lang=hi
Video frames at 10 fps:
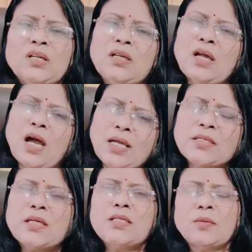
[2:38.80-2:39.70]
कि
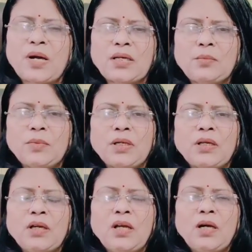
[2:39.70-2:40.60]
आज के जमाने
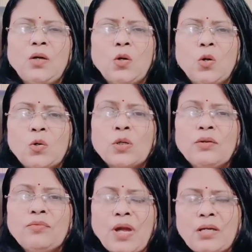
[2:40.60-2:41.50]
में लोगों
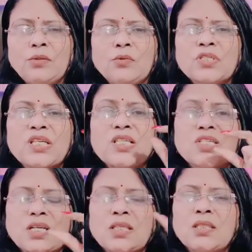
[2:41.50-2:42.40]
की वैल्यू उसके
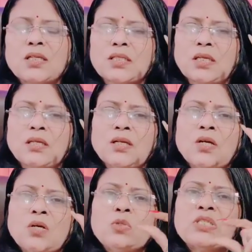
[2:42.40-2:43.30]
चरित्र से
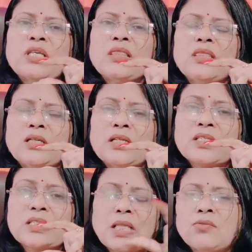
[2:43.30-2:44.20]
उसके अंदर के
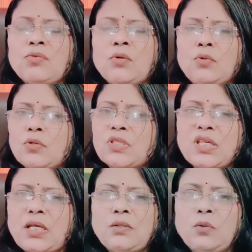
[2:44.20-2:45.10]
सत्व गुणों
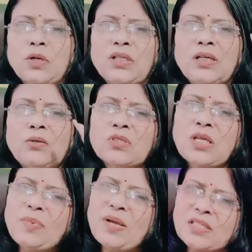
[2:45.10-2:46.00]
से नहीं हो रही है
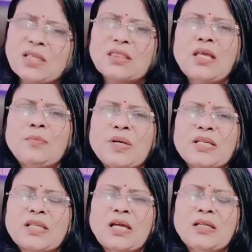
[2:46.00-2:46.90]
उसके पास कितना
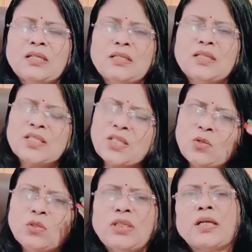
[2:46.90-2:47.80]
पैसा है इसी
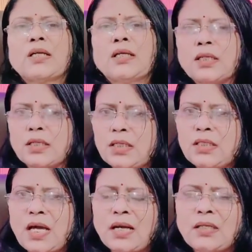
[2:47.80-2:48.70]
को देख करके की
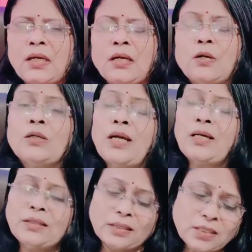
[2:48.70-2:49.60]
जा रही है
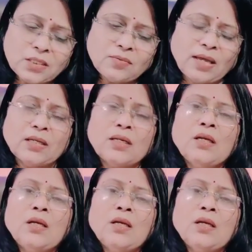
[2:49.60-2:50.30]
एंड दैट इज वाई